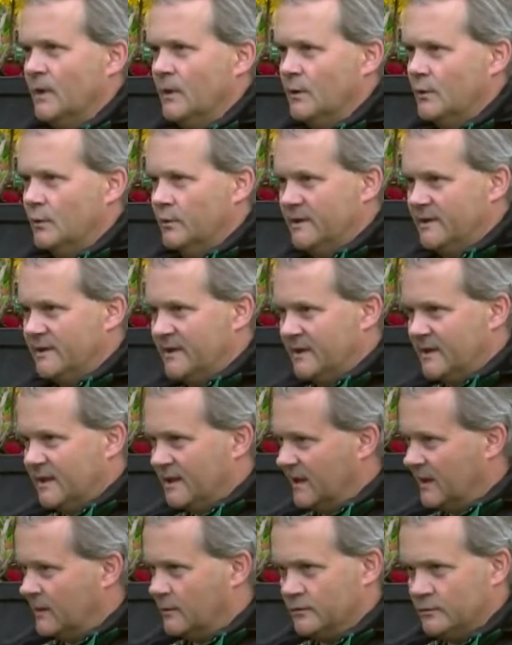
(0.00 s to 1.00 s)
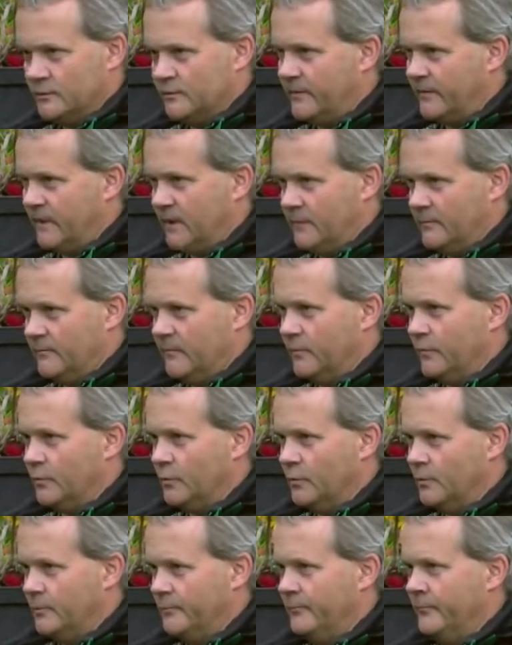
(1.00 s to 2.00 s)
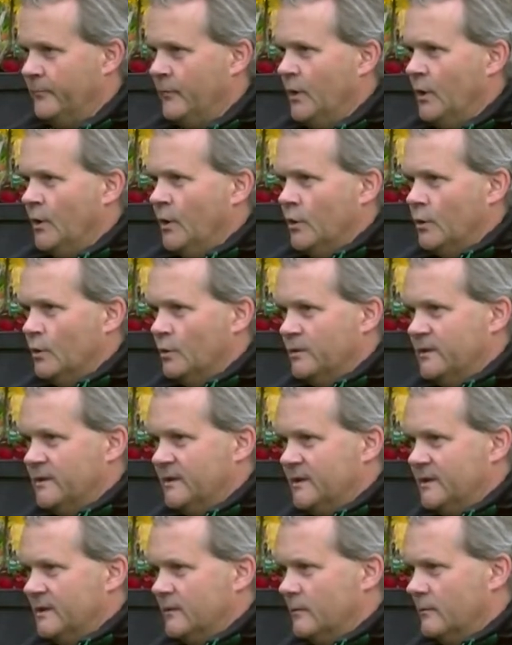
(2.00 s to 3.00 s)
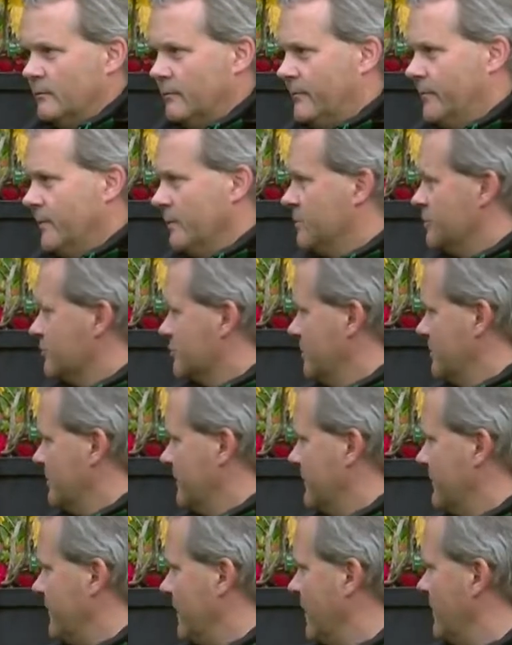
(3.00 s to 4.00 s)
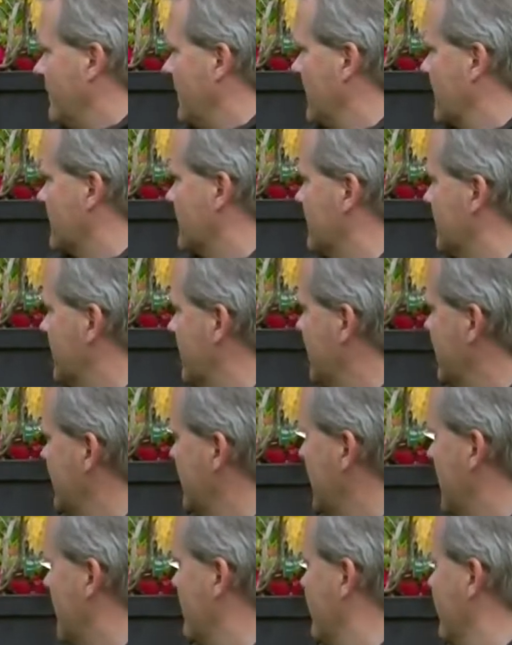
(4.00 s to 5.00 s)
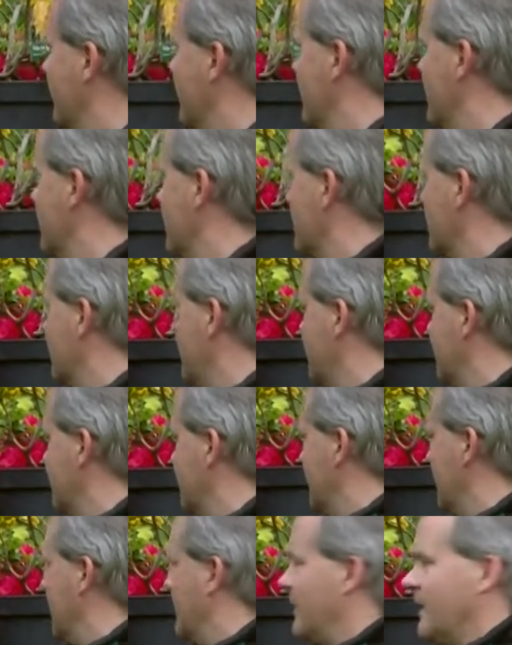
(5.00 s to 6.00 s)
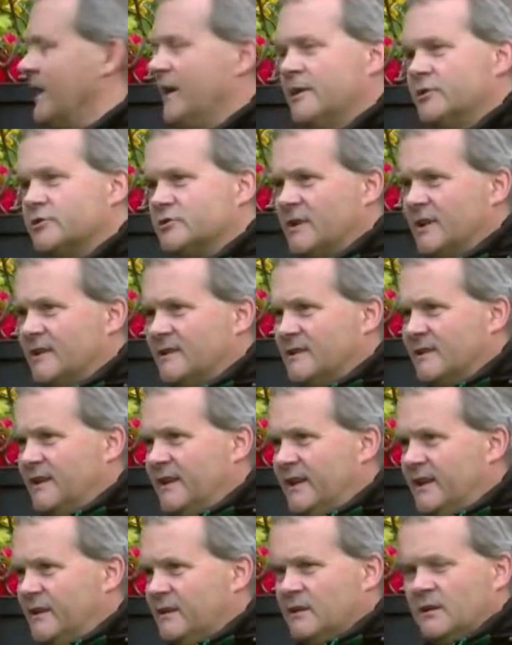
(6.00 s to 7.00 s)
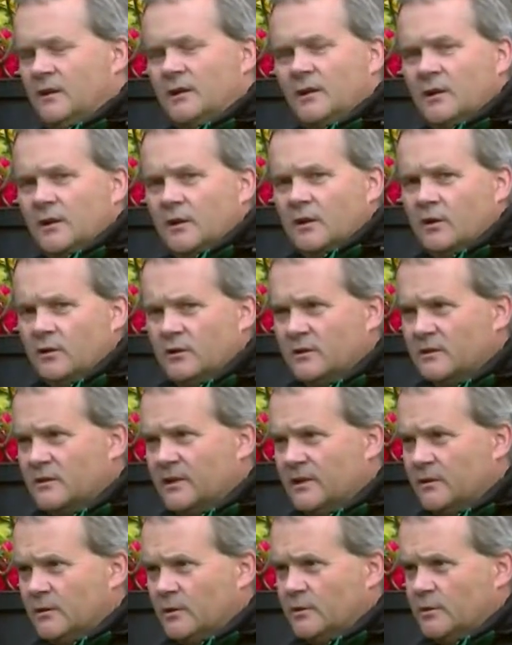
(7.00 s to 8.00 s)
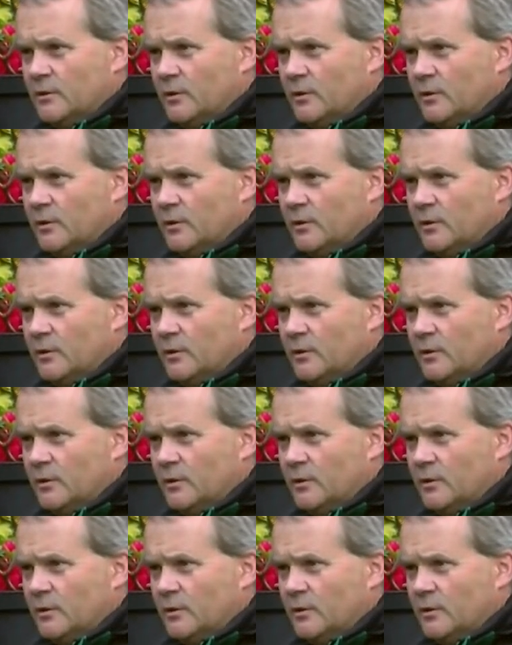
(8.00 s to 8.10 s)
und sind genauso farbenfroh. Und für bestimmte Farbakzente haben wir dann noch diese japanischen Azaleen oder Dendron